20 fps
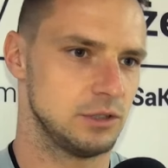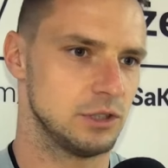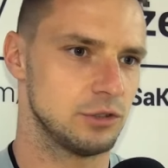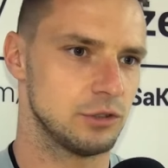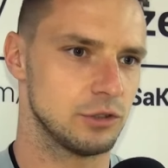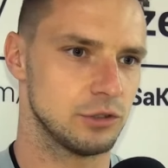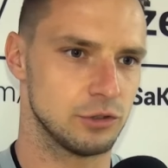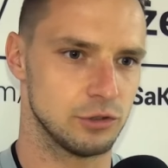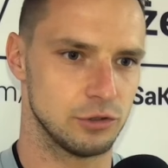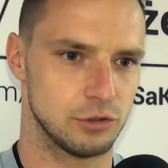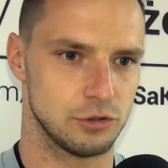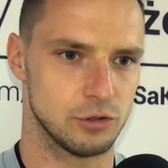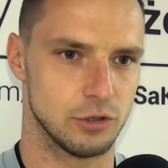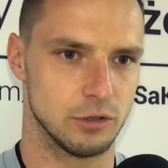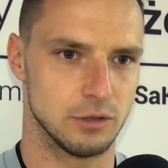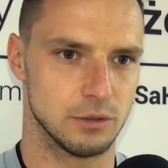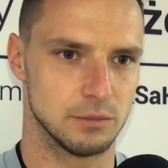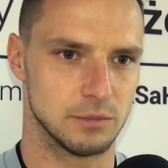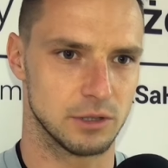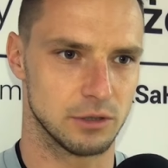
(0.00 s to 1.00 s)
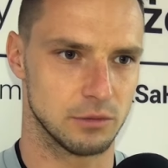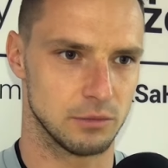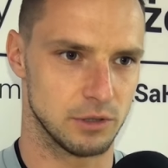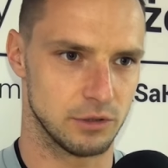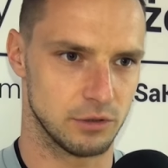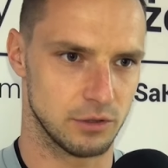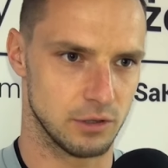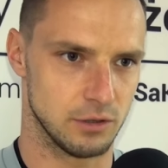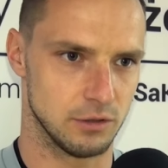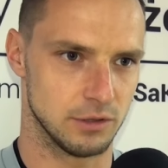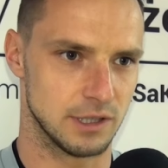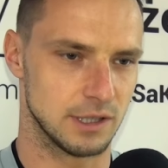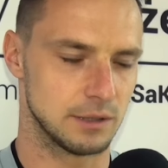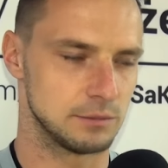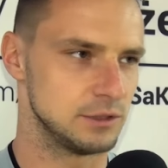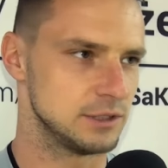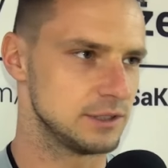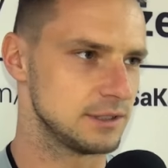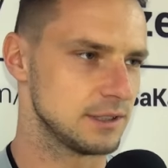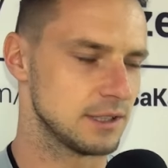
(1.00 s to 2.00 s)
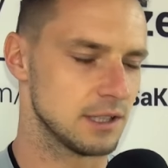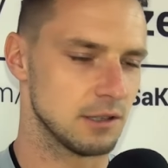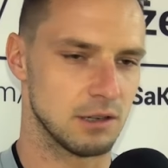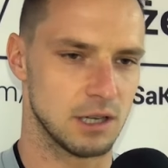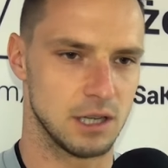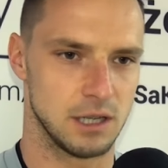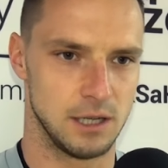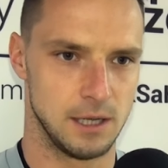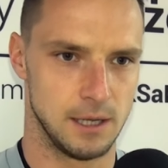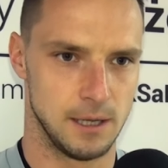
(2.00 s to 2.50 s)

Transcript: Cieszę się, że strzeliłem, natomiast ona nam nic nie dała.